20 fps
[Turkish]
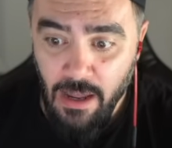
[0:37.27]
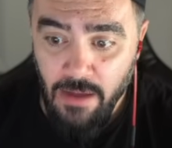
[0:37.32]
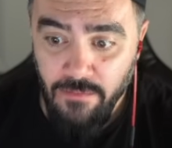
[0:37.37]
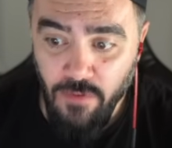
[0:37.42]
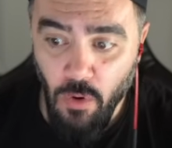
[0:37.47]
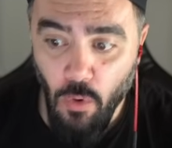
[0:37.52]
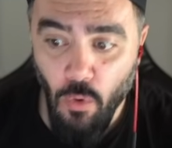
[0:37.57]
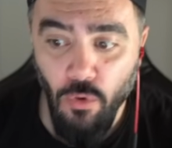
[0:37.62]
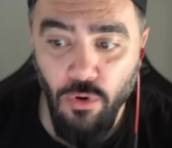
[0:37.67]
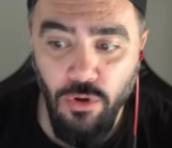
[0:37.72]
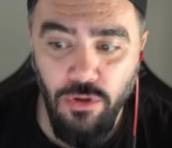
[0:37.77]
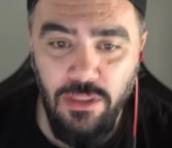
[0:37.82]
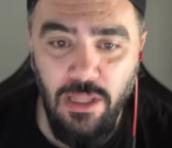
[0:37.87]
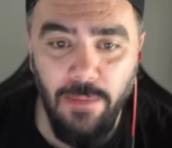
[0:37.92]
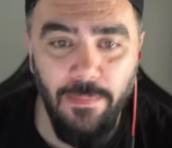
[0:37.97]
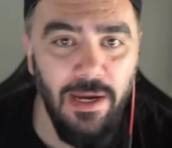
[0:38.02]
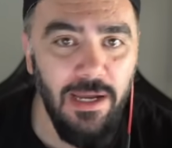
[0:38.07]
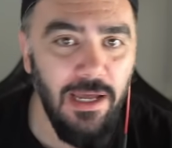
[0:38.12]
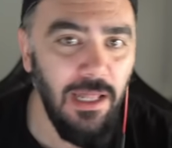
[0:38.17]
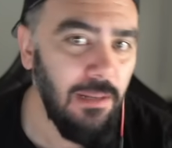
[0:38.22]
Ve oyunda
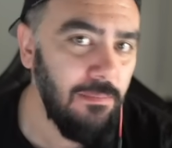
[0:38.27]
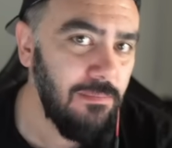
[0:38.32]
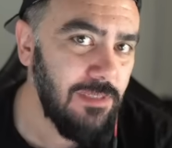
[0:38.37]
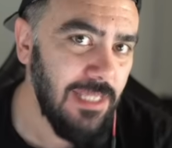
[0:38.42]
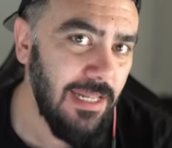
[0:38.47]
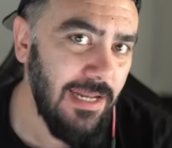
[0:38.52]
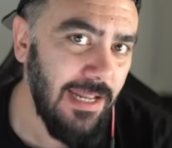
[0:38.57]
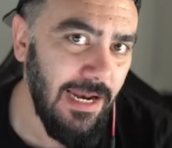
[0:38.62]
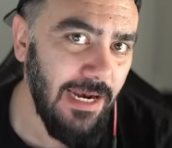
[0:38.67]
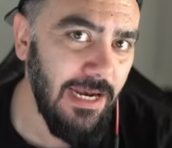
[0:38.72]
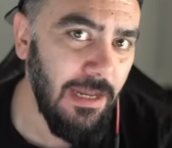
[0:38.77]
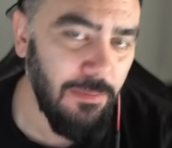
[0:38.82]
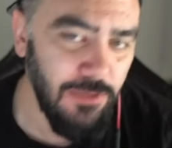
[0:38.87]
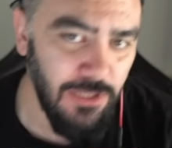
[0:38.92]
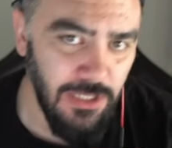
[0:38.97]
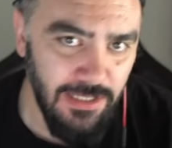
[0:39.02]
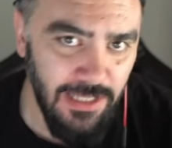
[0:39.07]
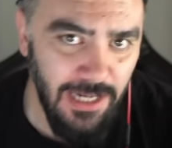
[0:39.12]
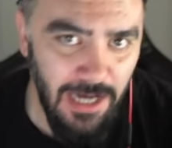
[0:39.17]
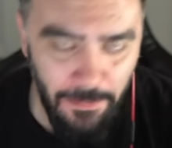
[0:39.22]
bakalım bize neler
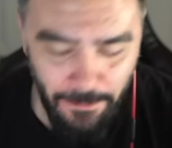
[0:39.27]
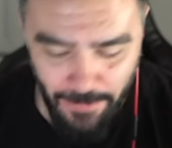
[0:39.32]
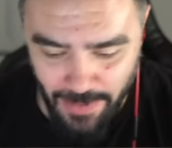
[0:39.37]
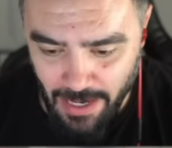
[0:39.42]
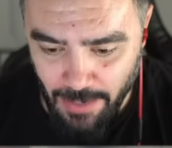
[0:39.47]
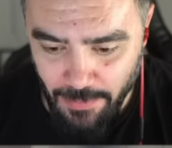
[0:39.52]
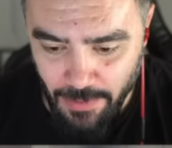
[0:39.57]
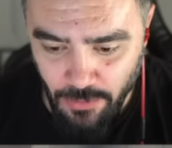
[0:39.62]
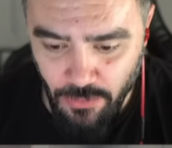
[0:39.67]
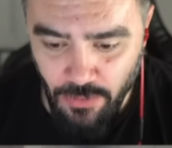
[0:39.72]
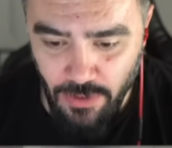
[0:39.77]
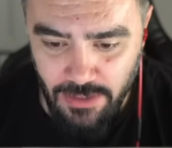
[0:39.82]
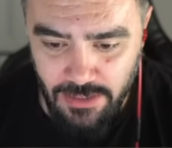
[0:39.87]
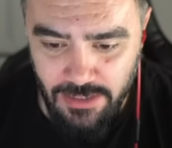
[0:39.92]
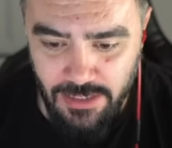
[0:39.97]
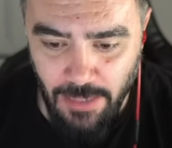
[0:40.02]
yapacaklar hep beraber göreceğiz.